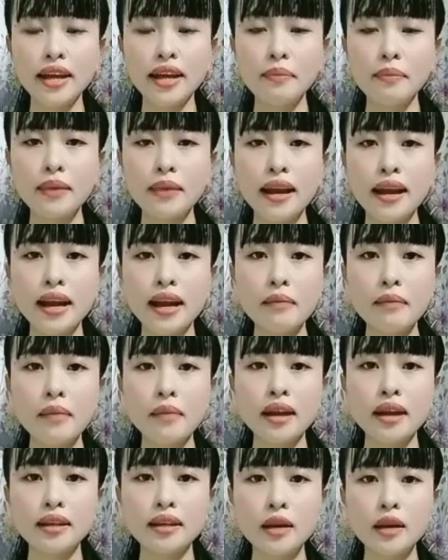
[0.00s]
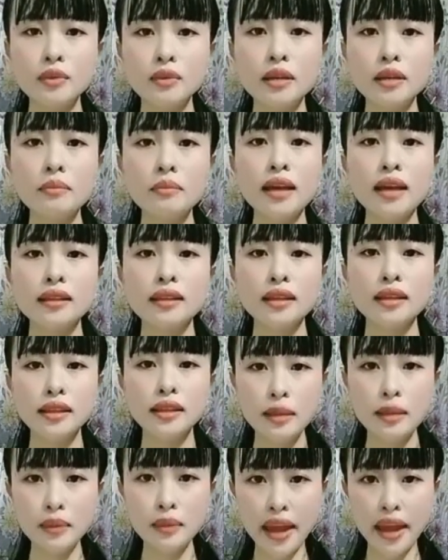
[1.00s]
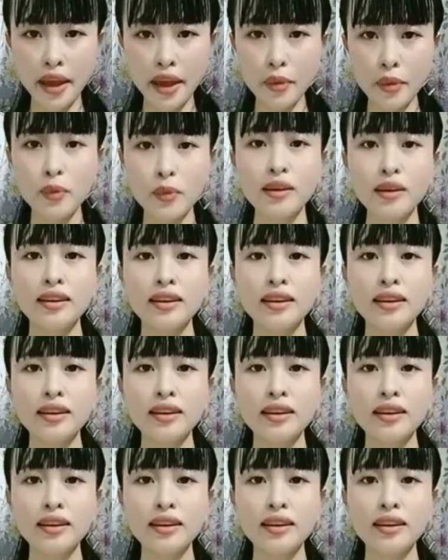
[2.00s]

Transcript: gặp lại các bạn ở những bản tin tiếp theo.